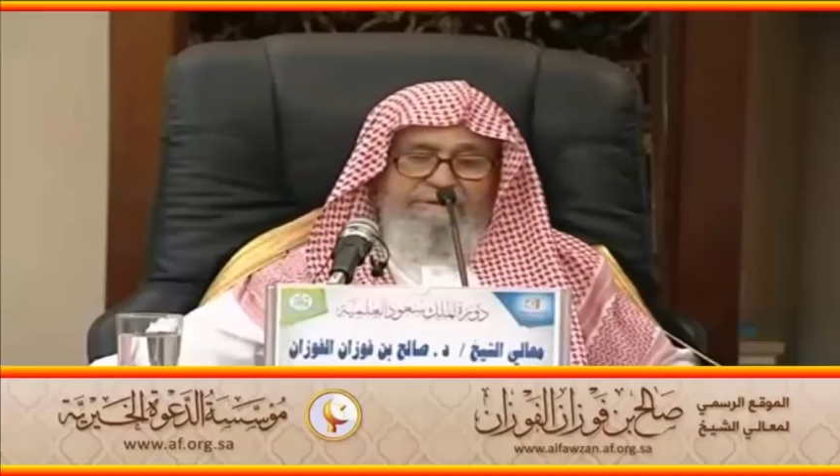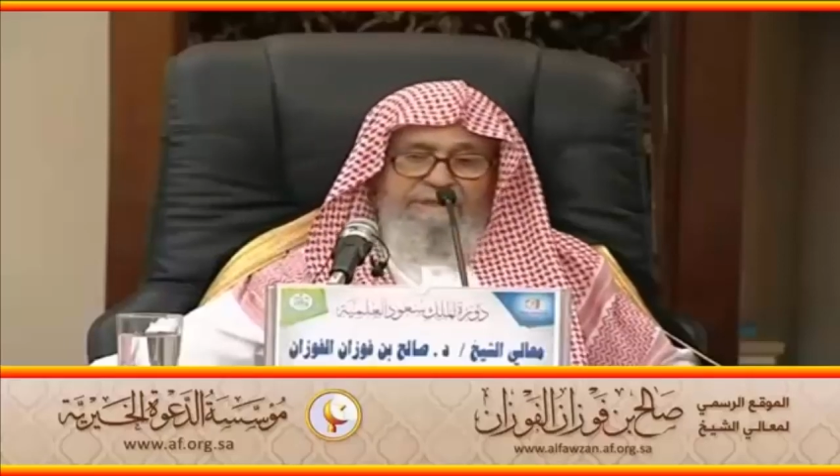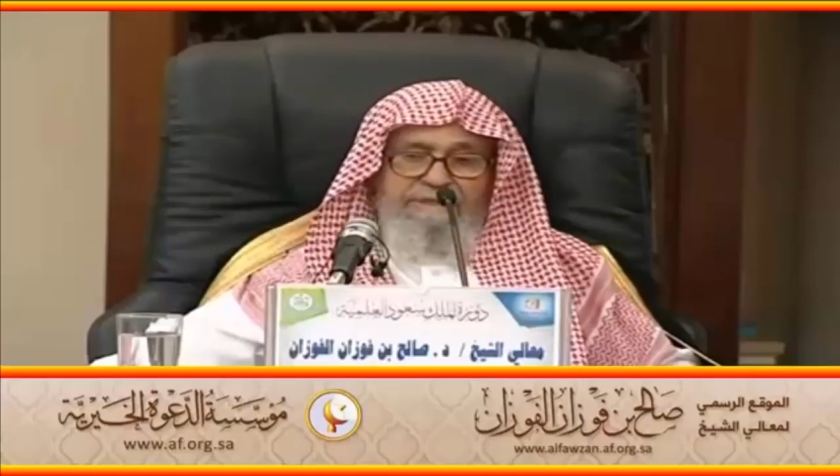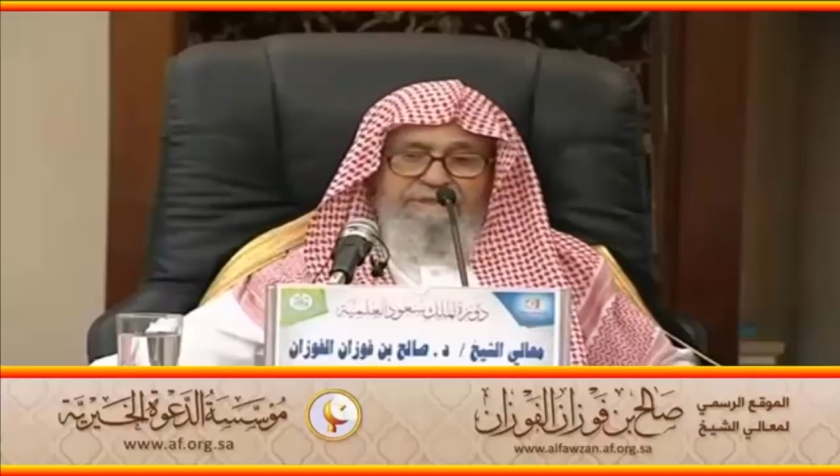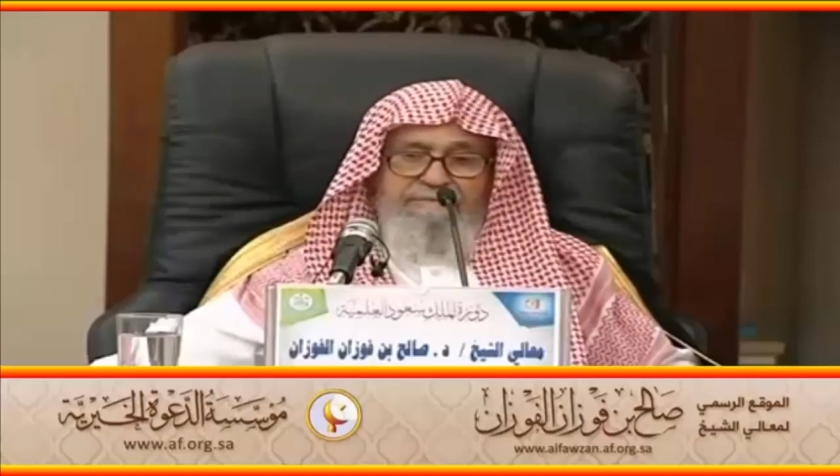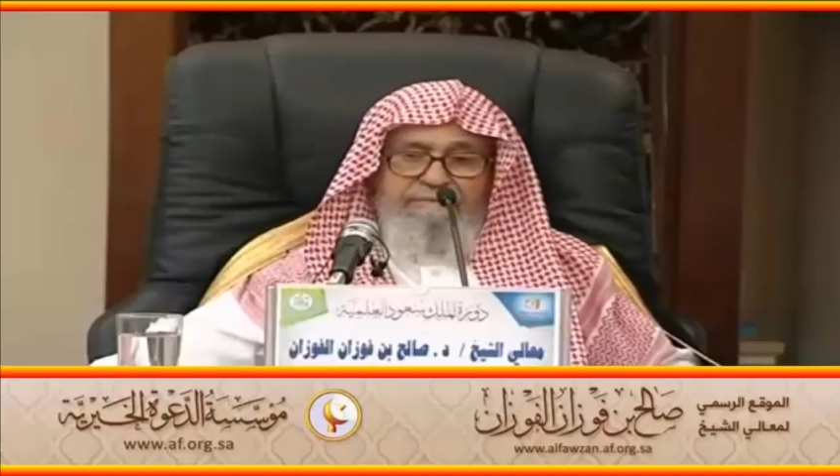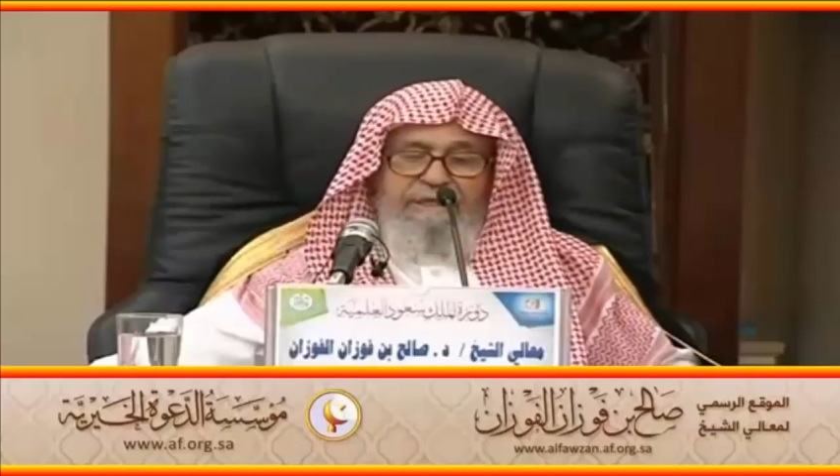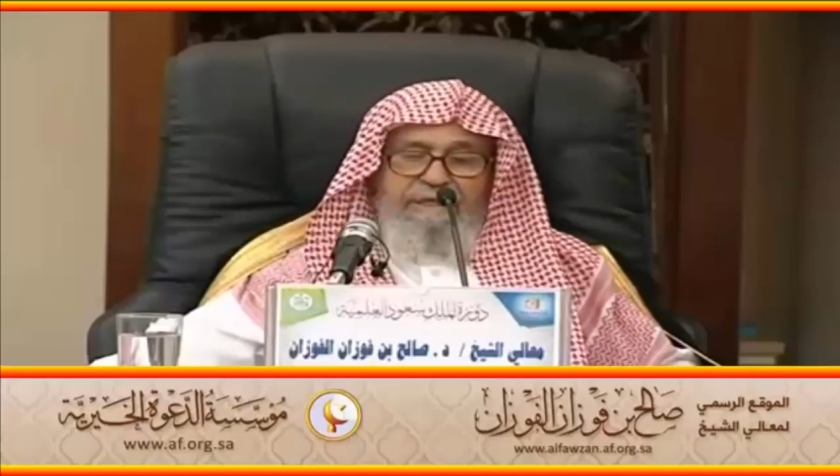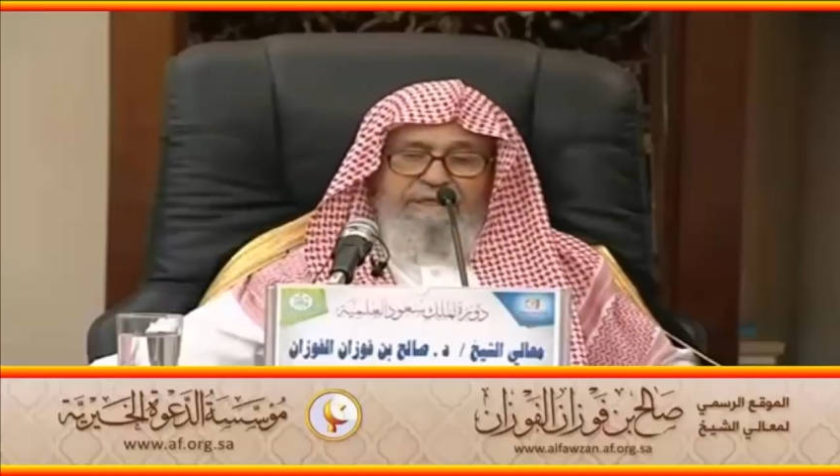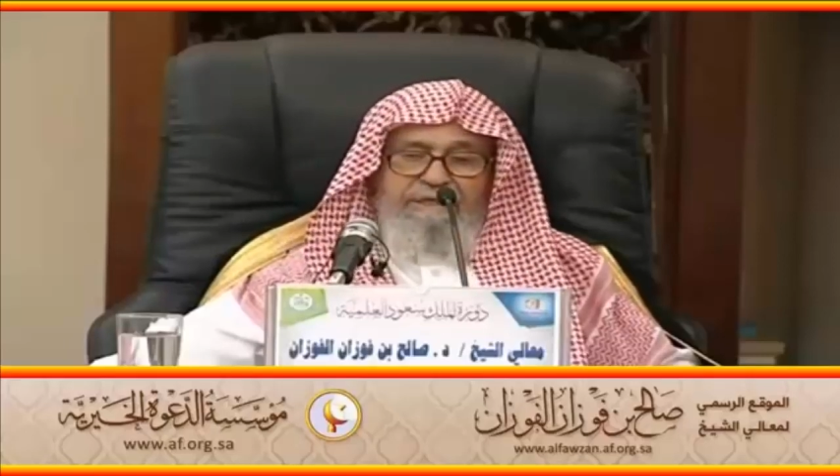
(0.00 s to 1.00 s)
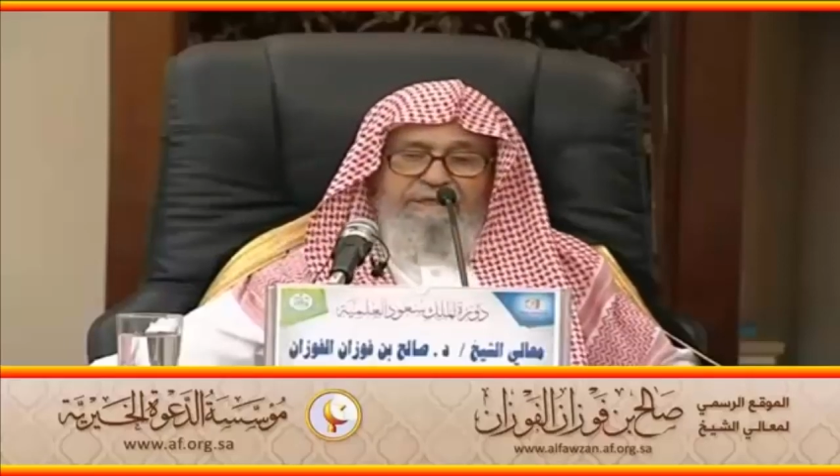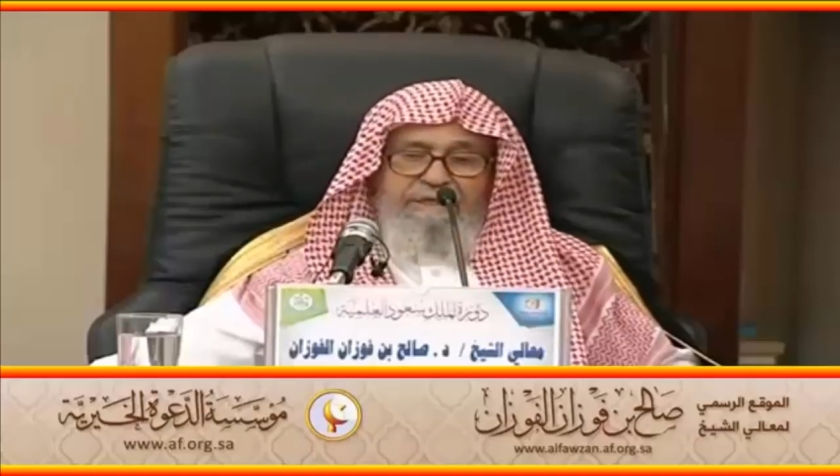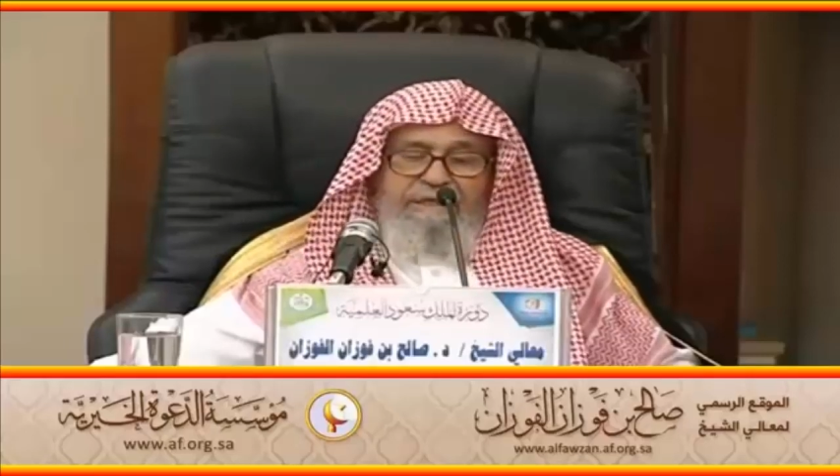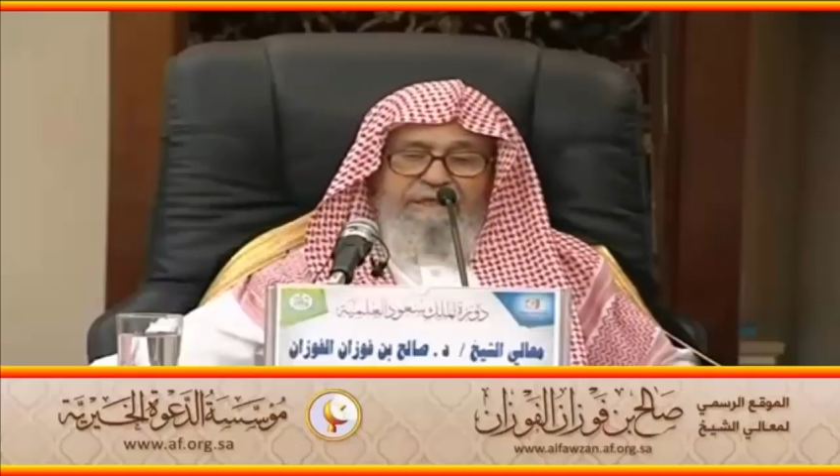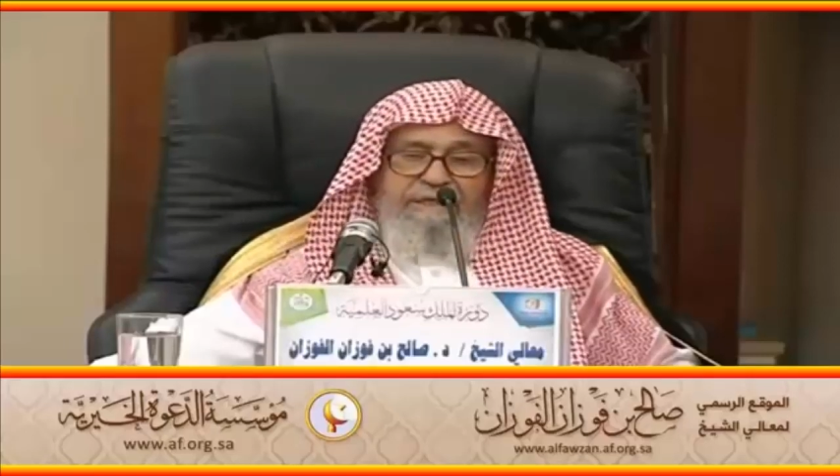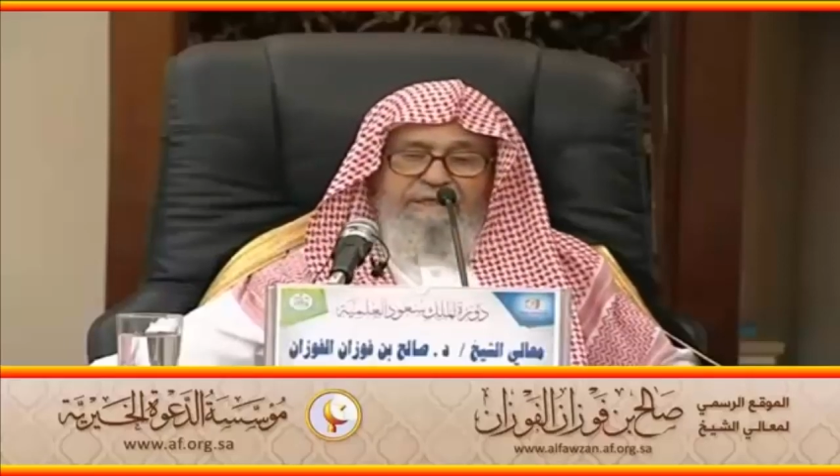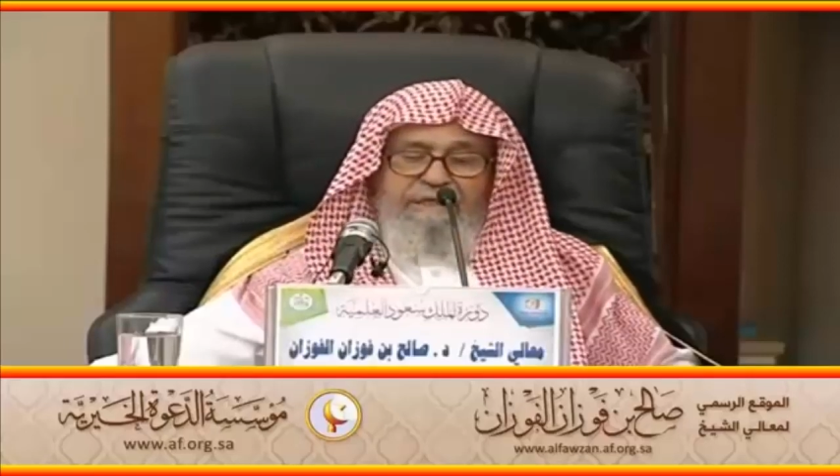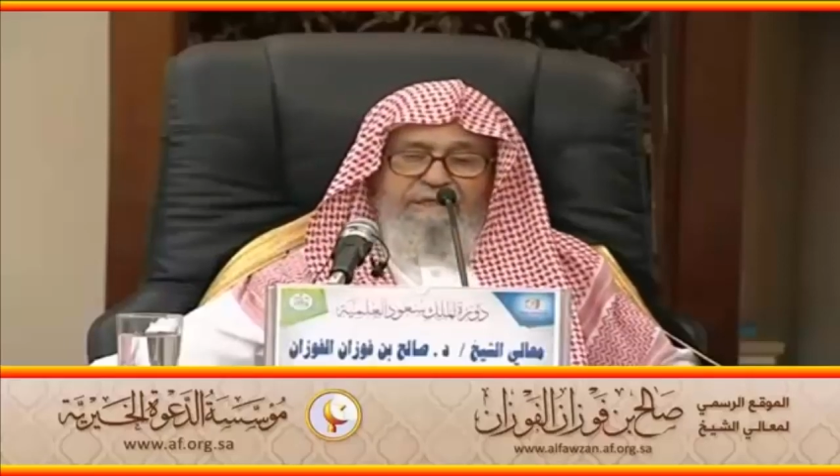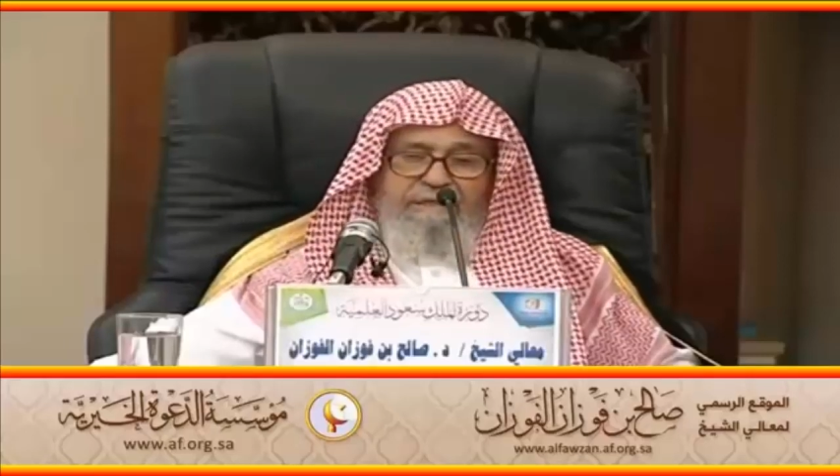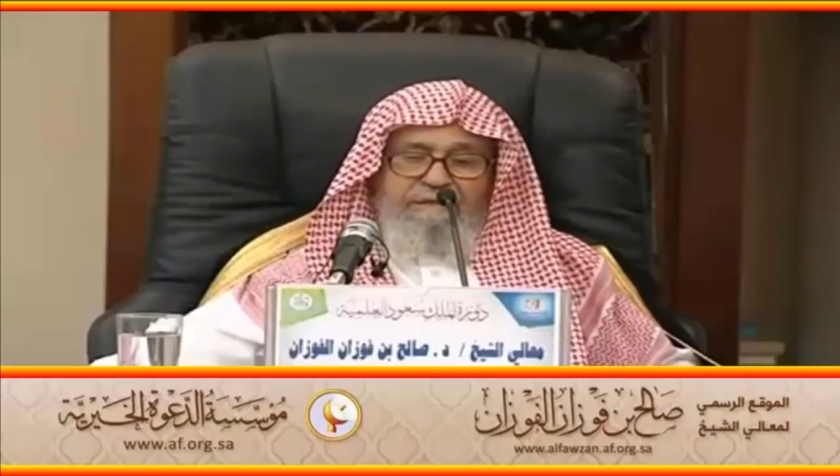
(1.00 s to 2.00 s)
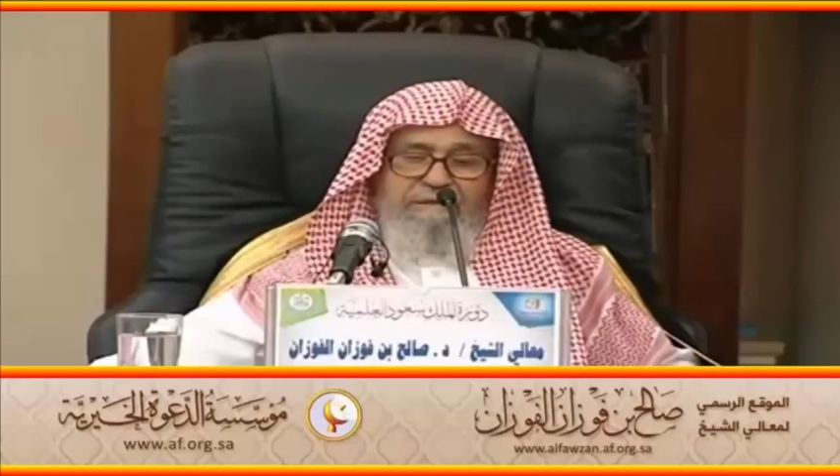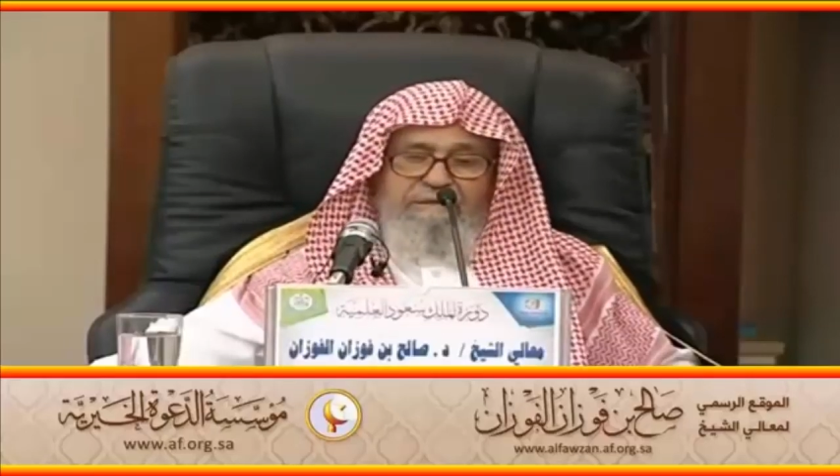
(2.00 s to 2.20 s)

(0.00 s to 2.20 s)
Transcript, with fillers: فتلزم ما عليه الأخيار